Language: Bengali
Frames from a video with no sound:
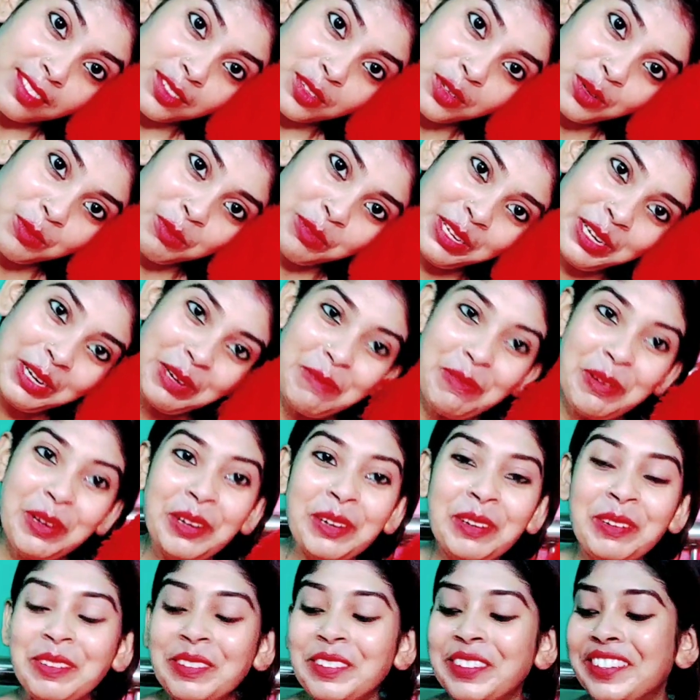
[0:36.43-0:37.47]
ঘুমিয়ে
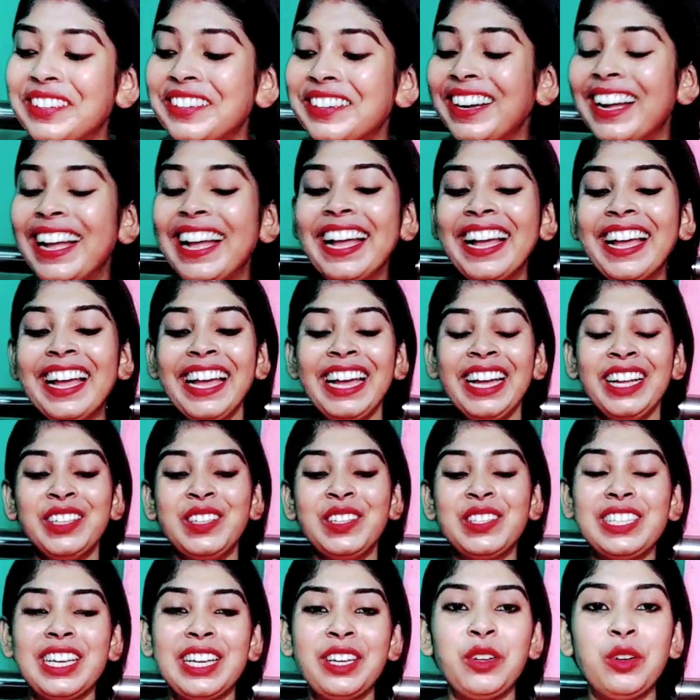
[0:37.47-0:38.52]
পড়বো তো
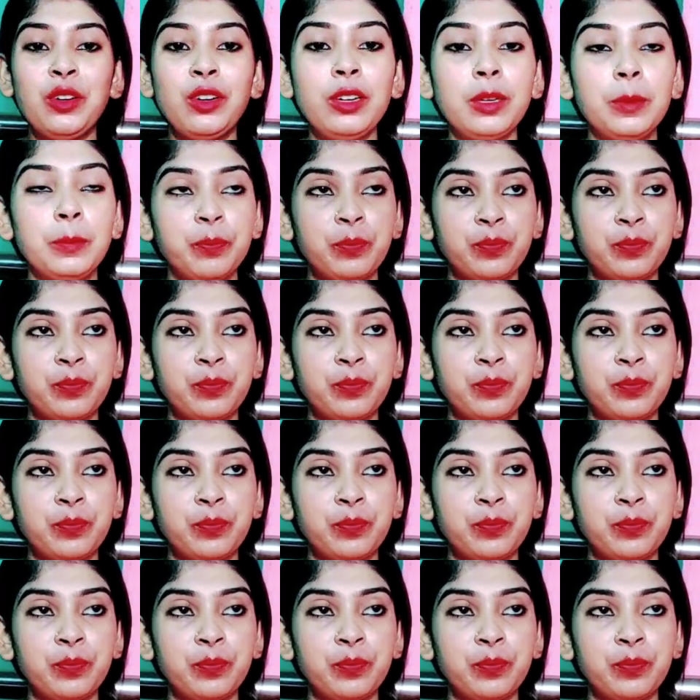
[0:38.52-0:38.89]
যাই হোক